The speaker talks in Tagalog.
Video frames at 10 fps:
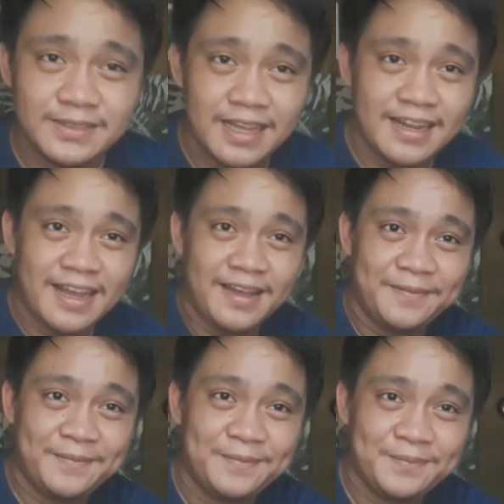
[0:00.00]
Sana
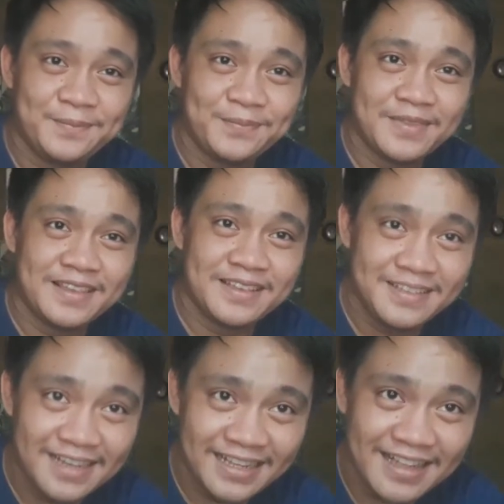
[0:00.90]

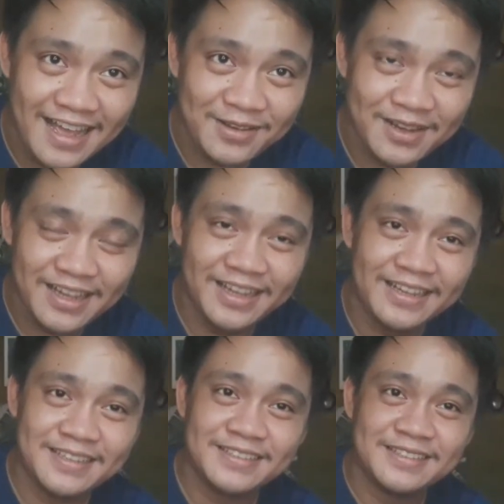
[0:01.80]
lahat tayo ay